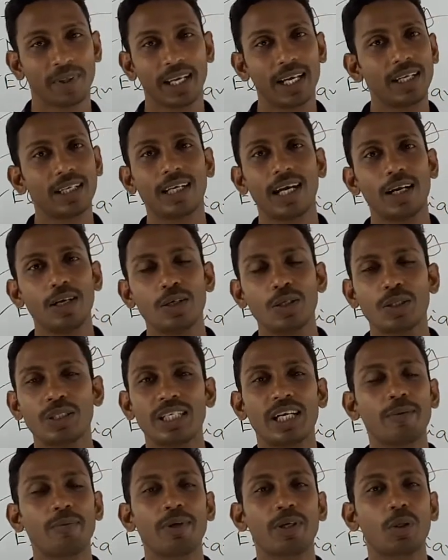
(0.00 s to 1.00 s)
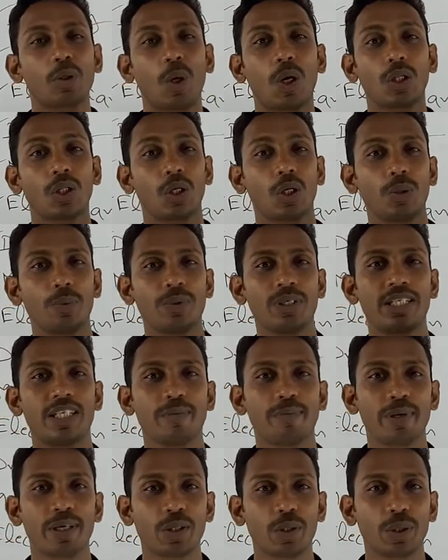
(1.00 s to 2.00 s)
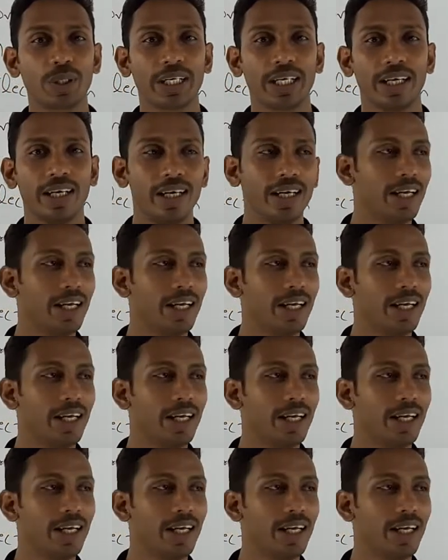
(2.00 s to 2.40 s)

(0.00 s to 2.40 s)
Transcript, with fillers: এর কারণ হচ্ছে আপনার কথার উপর ডিপেন্ড করে